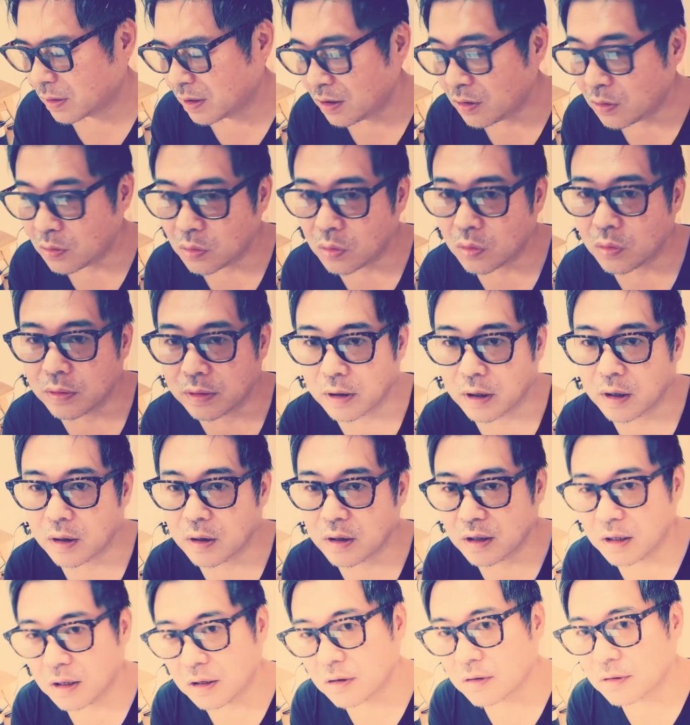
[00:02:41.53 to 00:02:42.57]
結構
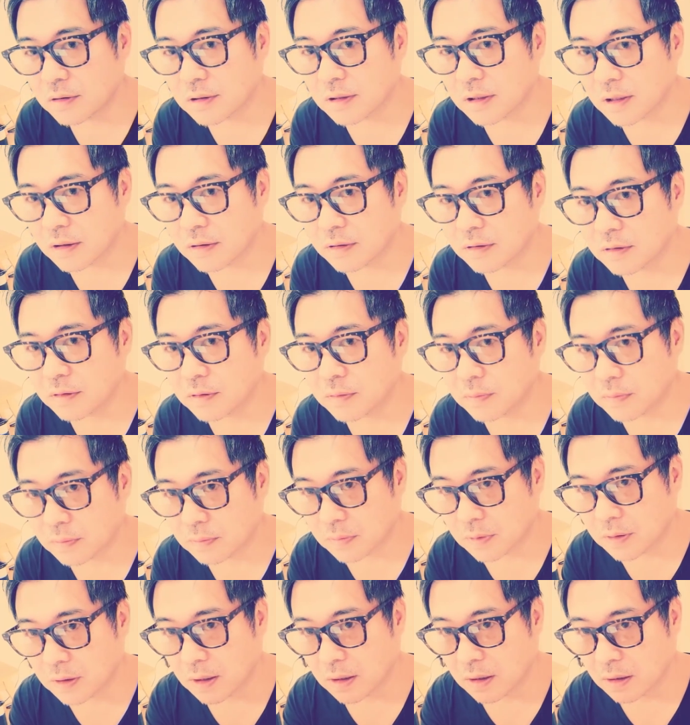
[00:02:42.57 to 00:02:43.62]
ね、言ってる、
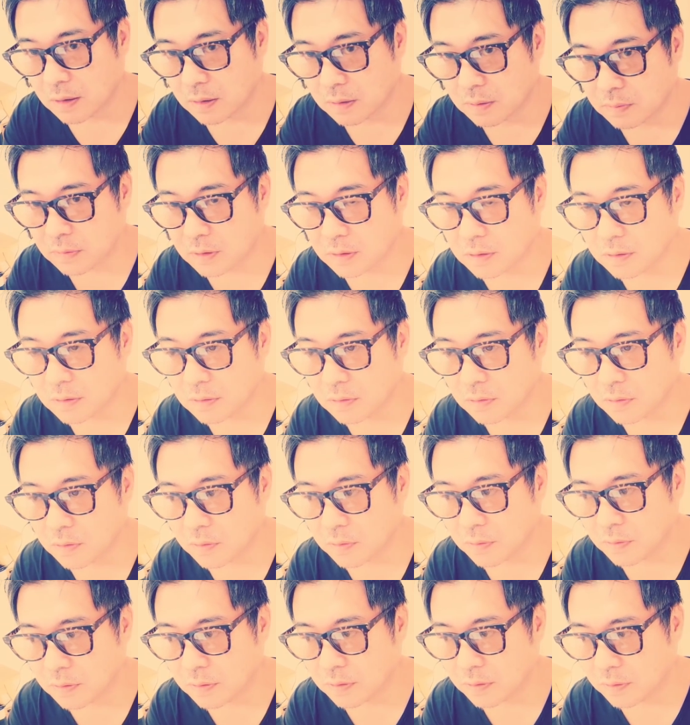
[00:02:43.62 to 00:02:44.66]
うん
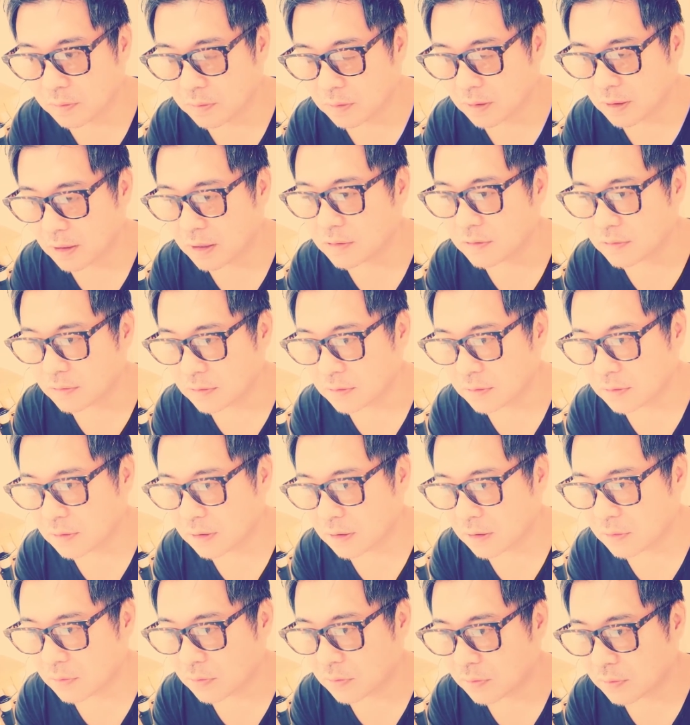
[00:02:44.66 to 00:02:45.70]
と、数、
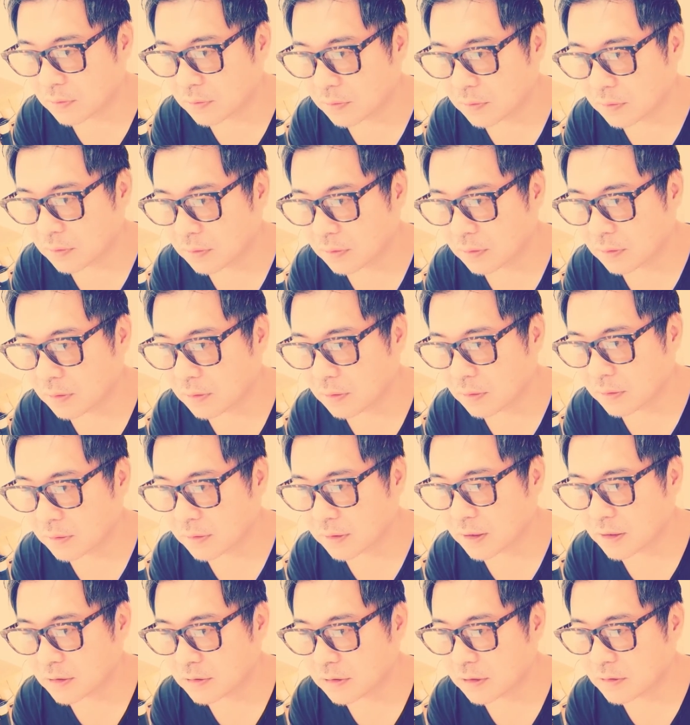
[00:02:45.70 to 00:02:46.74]
あの、
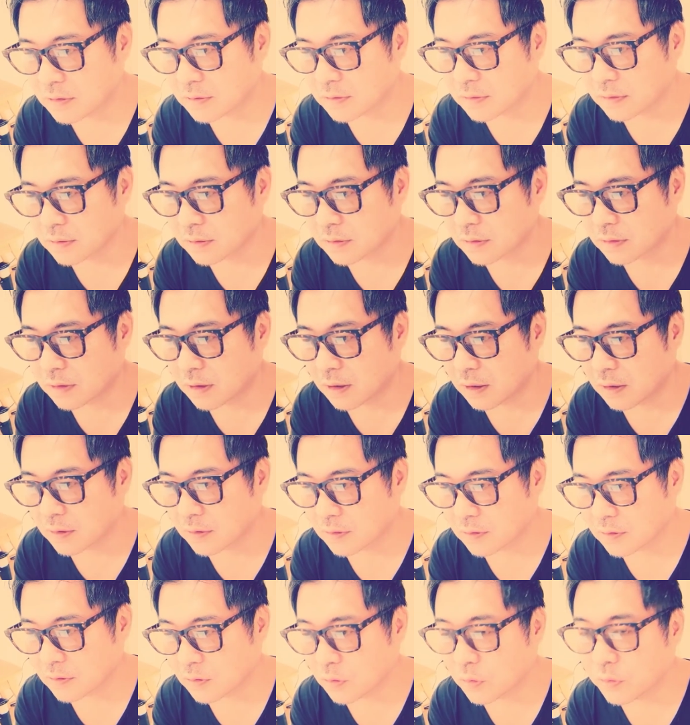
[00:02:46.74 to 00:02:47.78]
再生数って
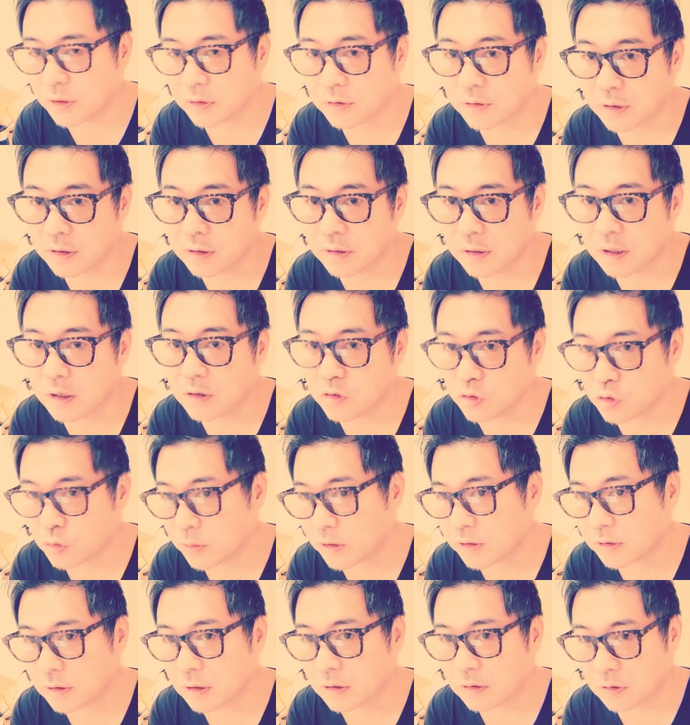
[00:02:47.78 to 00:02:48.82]
すごいやつは何十
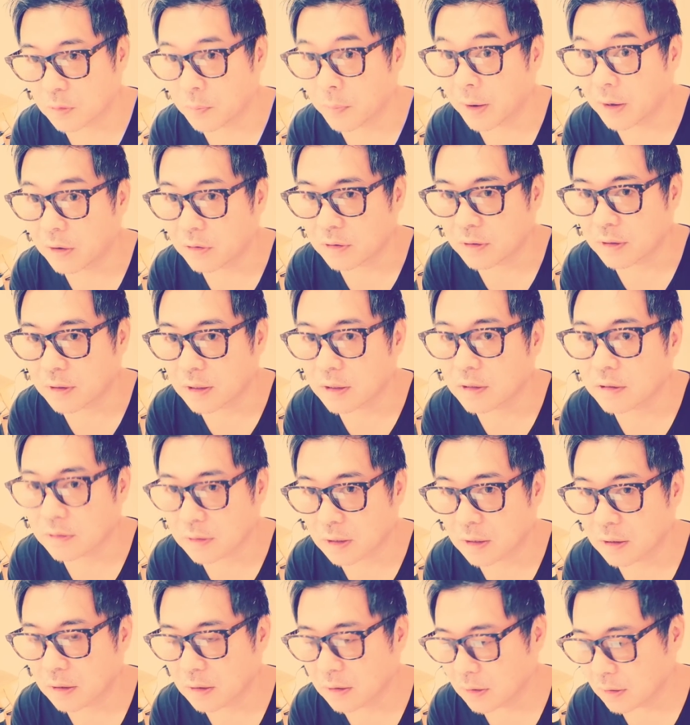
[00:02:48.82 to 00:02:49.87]
万再生もあるじゃないで
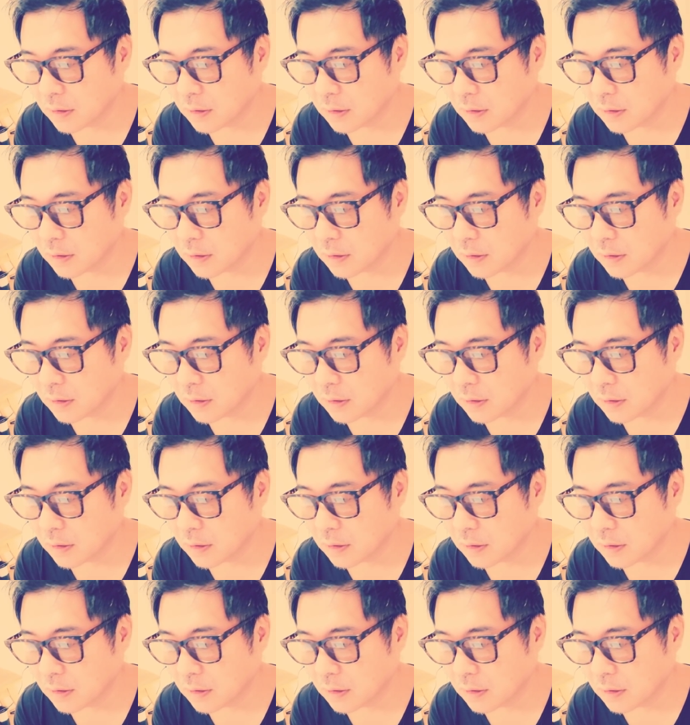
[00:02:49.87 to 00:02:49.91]
すか。